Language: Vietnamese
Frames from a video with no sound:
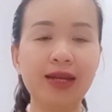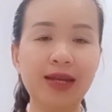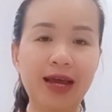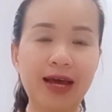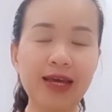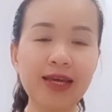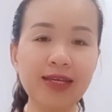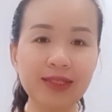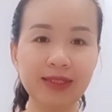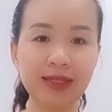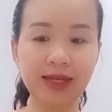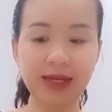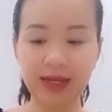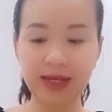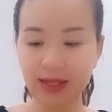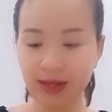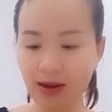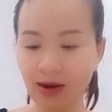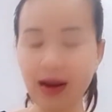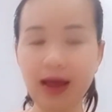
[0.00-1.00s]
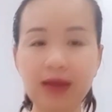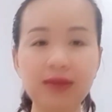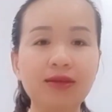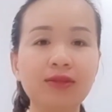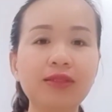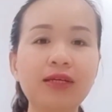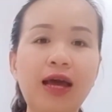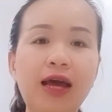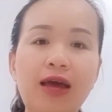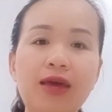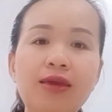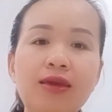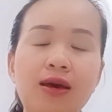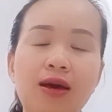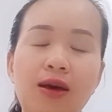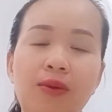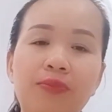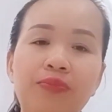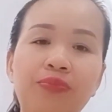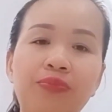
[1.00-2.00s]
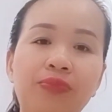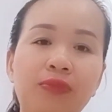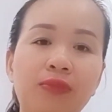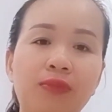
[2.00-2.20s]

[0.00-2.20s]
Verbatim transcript: đấy đó là những cái um,